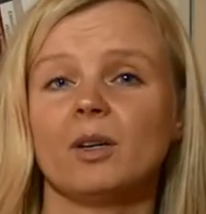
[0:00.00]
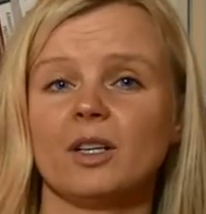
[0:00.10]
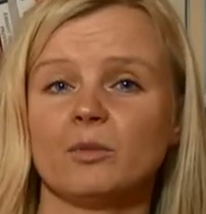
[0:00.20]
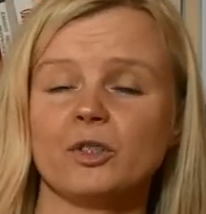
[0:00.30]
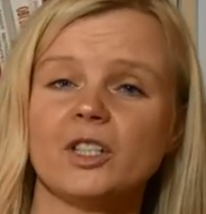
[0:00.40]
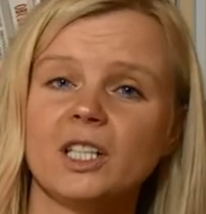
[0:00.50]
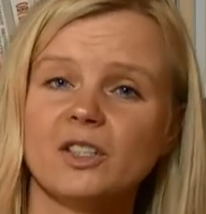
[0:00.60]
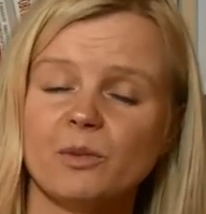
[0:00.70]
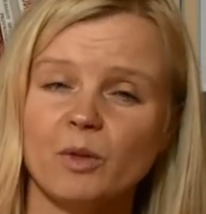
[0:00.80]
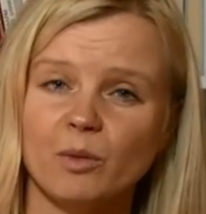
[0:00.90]
E,
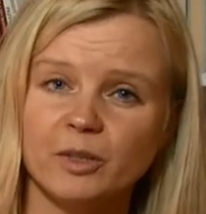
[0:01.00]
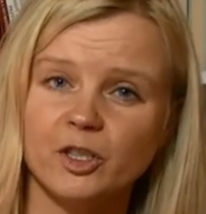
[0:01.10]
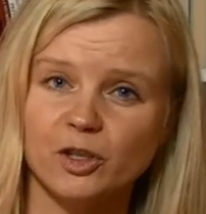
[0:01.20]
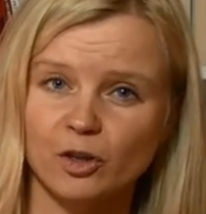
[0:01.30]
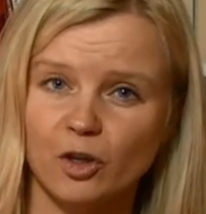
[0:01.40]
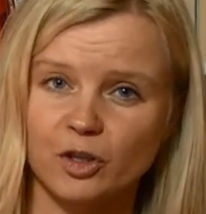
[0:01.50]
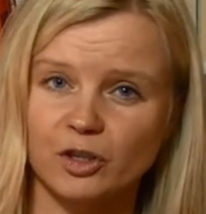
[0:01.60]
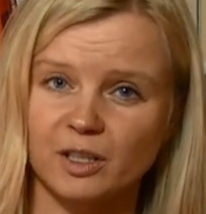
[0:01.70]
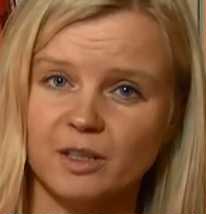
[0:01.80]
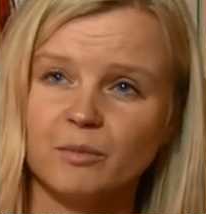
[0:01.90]
musieli sobie obliczyć
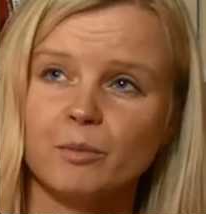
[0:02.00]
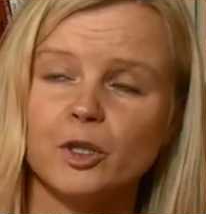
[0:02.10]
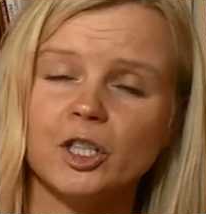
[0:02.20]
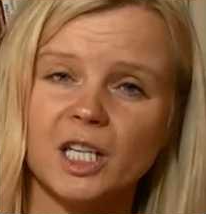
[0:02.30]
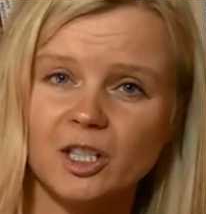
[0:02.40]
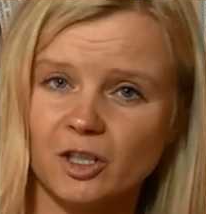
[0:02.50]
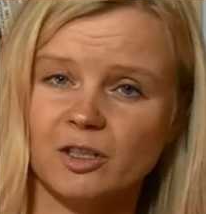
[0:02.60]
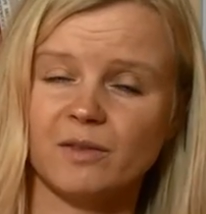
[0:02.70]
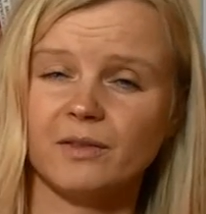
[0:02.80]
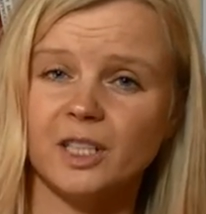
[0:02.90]
koszty,
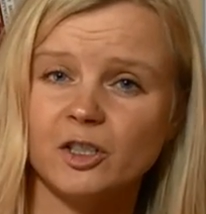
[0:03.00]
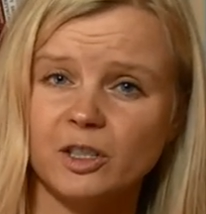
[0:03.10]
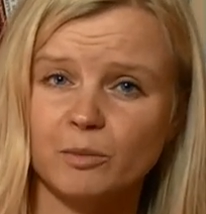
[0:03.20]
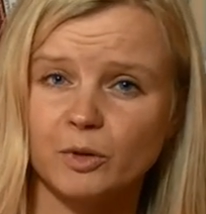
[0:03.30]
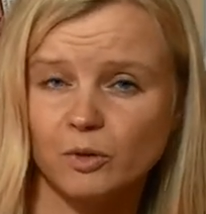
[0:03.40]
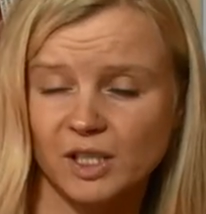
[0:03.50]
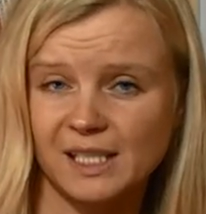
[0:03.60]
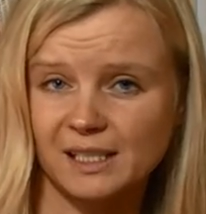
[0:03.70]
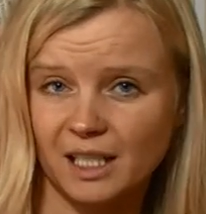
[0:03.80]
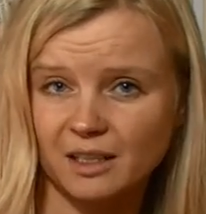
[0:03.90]
przeżyć wewnętrznie
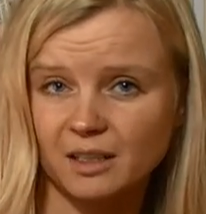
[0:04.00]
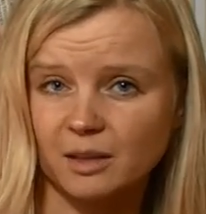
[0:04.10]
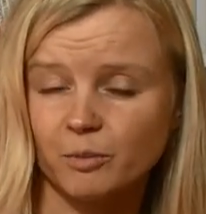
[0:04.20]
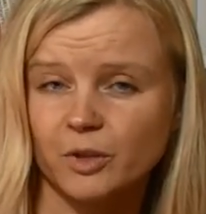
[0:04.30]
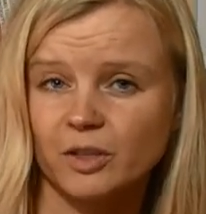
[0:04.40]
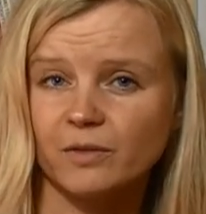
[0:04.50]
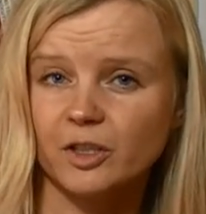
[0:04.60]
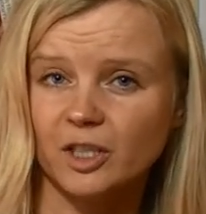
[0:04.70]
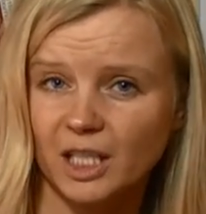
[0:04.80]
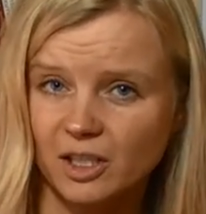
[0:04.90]
poczucie straty i
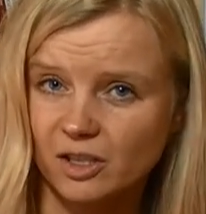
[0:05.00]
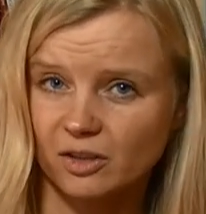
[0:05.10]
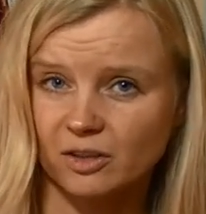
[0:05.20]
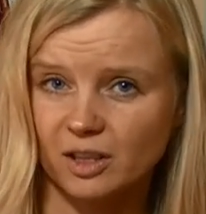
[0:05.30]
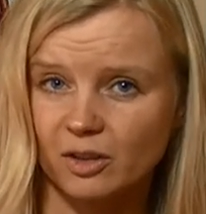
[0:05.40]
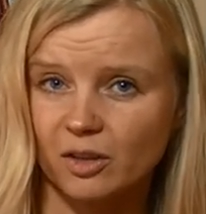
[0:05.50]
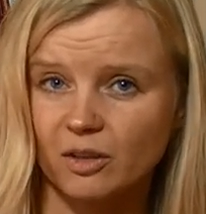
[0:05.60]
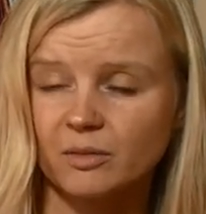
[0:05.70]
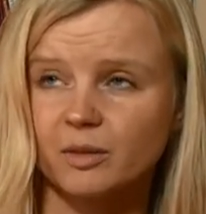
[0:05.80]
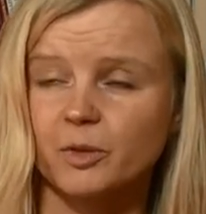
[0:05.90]
przyzwyczaić się do
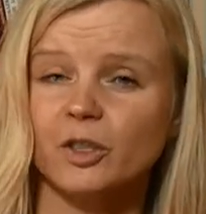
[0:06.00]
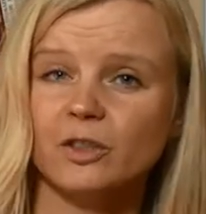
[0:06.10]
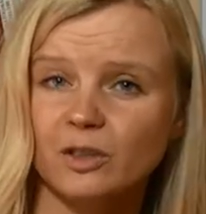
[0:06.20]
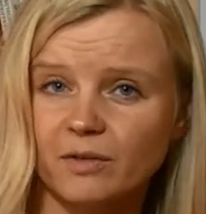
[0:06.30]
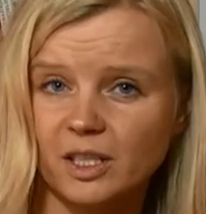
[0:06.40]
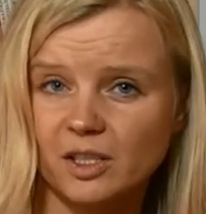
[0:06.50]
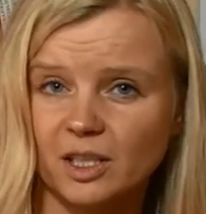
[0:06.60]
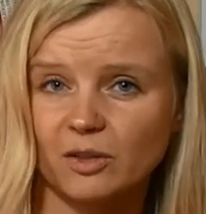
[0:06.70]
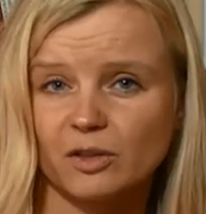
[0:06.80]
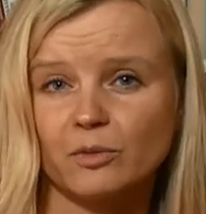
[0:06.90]
tego, przygotować
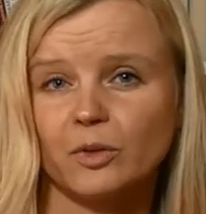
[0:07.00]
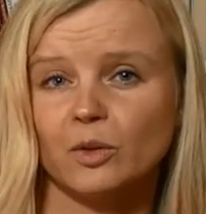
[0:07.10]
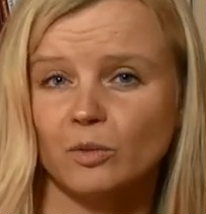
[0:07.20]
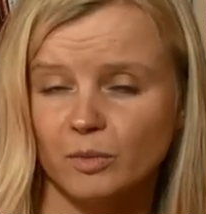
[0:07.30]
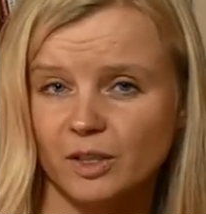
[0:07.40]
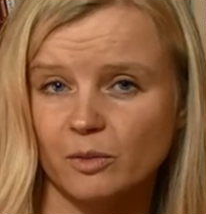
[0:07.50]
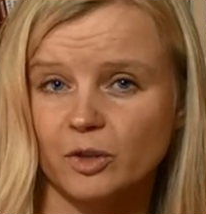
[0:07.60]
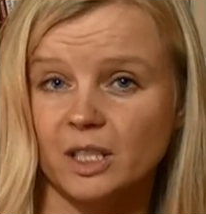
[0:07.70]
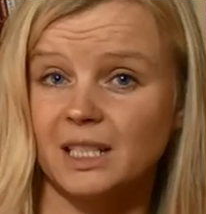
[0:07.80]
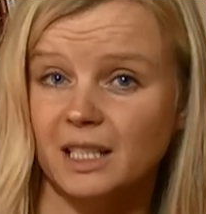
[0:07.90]
na to swój
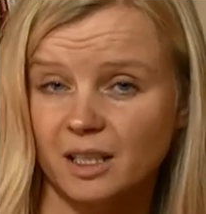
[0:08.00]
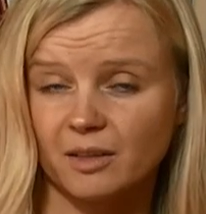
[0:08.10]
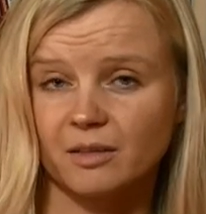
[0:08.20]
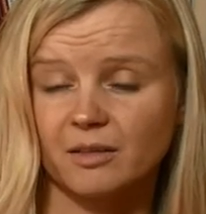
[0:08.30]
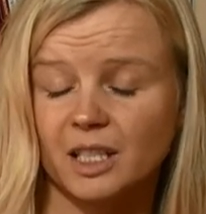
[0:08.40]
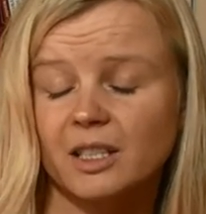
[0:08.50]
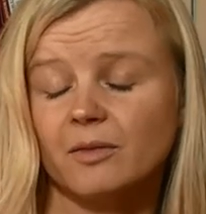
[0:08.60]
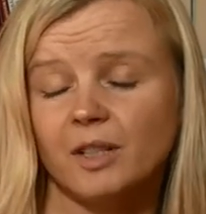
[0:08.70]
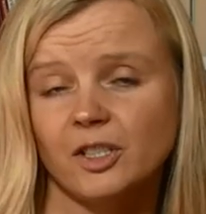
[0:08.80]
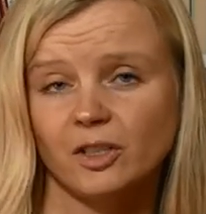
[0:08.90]
umysł, że takie,
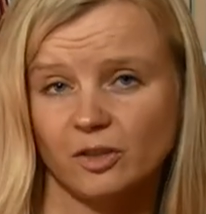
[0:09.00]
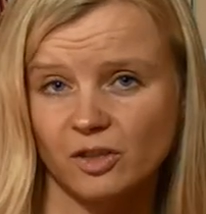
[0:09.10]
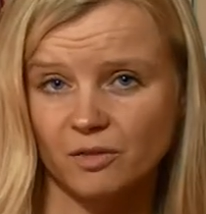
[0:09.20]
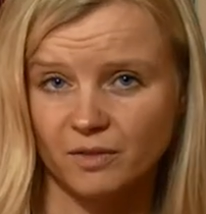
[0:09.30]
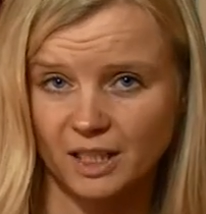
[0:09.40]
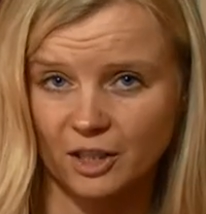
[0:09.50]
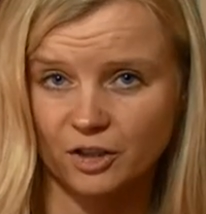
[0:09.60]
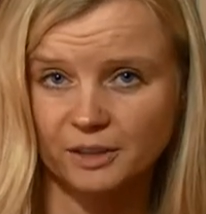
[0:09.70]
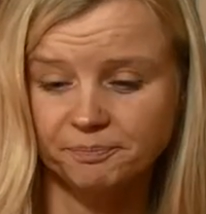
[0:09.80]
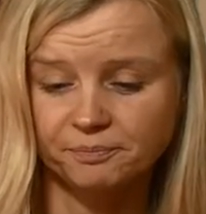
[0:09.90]
takie właśnie coś się
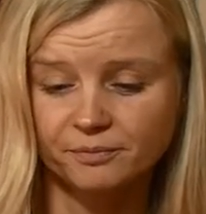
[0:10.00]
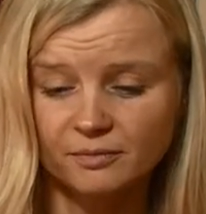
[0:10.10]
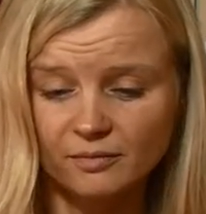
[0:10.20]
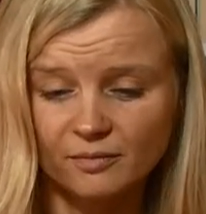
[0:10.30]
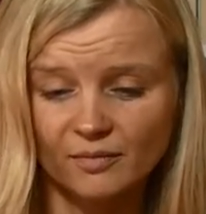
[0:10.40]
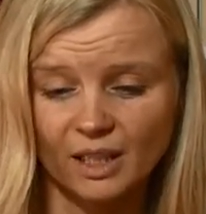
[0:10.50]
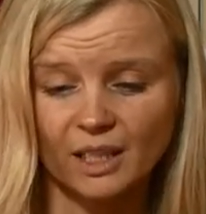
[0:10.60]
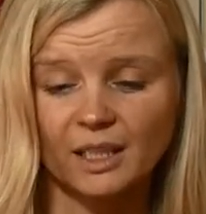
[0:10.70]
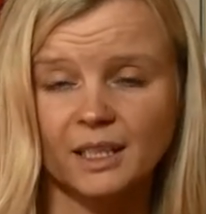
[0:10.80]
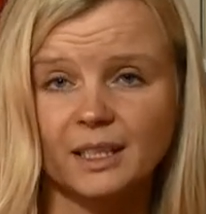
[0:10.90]
wydarzy.
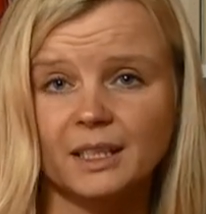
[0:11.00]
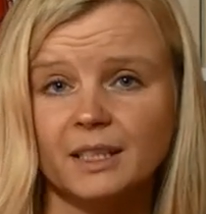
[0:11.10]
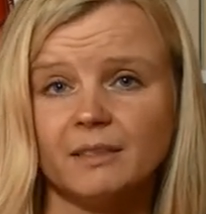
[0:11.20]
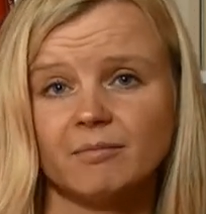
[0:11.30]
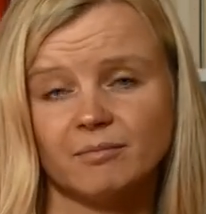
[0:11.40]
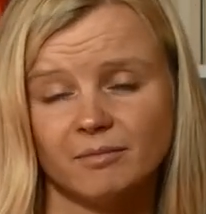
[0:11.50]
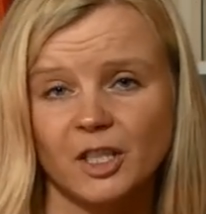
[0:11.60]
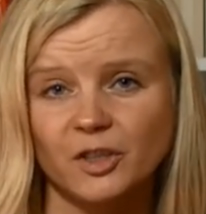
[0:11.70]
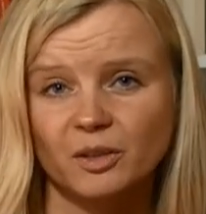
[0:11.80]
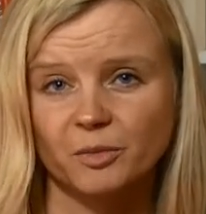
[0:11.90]
I
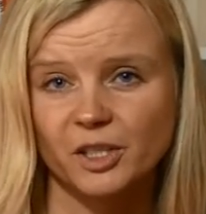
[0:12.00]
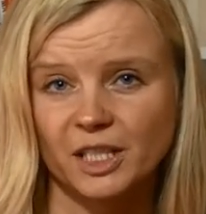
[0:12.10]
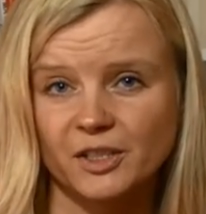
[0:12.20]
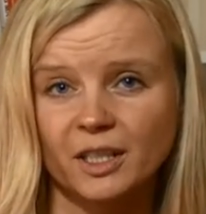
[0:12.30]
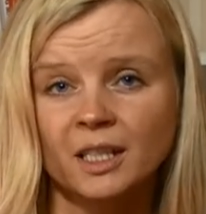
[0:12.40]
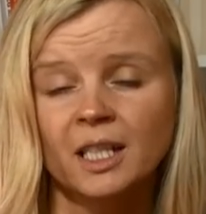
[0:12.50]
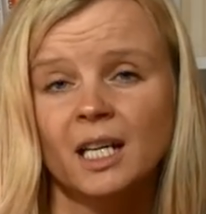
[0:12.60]
jak się domyślacie,